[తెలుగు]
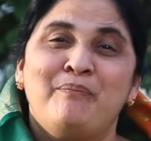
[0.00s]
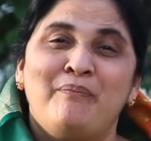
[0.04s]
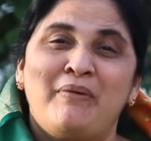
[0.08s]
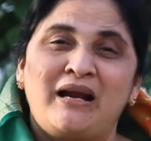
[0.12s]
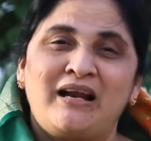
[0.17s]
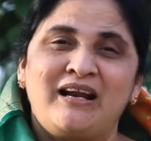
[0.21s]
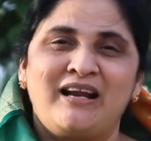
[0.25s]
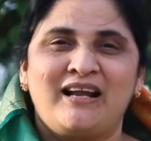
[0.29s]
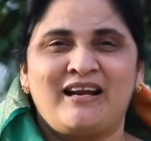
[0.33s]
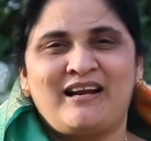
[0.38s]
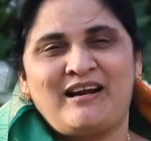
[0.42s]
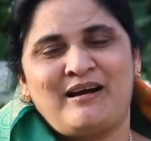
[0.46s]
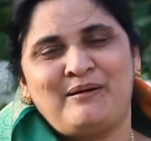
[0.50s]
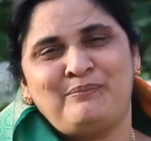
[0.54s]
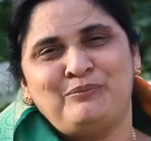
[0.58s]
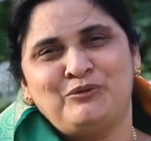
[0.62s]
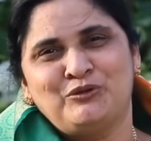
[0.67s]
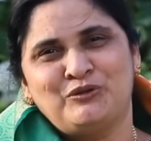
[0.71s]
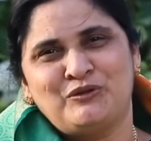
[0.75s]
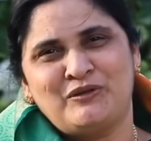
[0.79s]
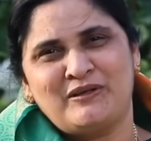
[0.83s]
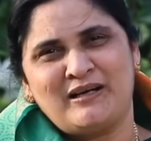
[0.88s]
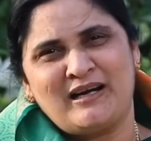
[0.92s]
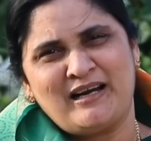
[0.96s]
మరలా
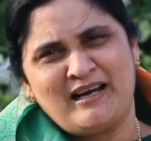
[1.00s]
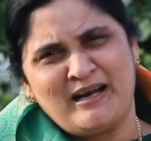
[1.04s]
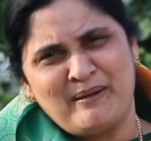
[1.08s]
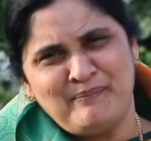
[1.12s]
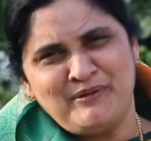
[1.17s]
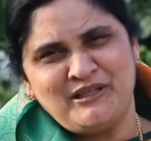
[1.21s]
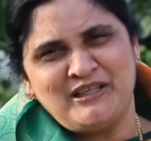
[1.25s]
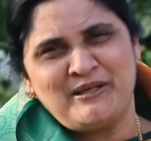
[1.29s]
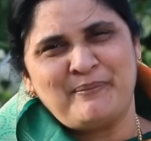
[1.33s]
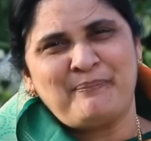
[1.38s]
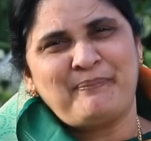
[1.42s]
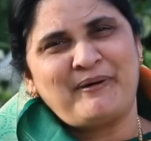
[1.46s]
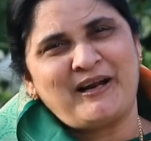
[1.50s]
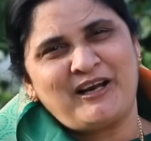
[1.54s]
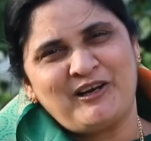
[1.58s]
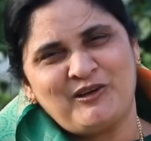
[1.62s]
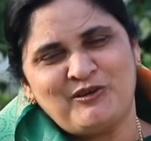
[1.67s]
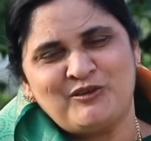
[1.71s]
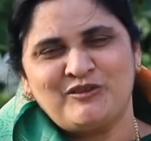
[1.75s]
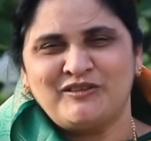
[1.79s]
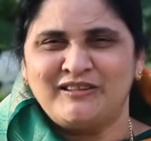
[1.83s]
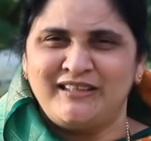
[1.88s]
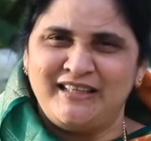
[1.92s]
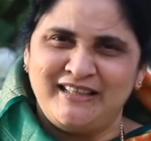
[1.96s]
రాబోతున్నాడు నమ్మితే
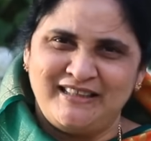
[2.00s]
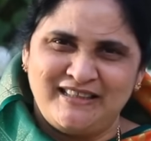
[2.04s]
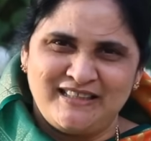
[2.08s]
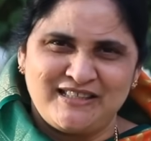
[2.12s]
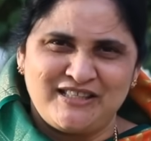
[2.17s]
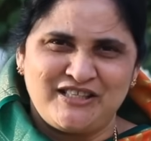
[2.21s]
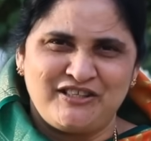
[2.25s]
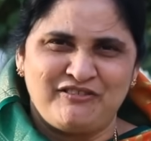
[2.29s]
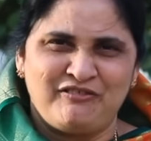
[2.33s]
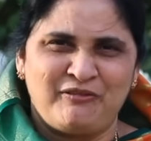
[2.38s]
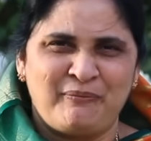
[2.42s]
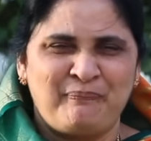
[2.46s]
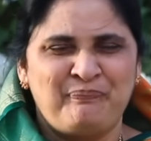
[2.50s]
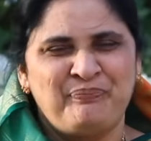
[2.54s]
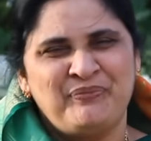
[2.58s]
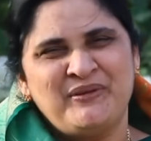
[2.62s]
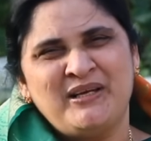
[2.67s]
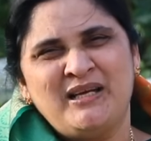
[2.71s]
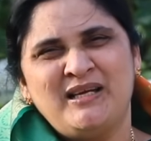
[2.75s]
పరలో నిత్య జీవం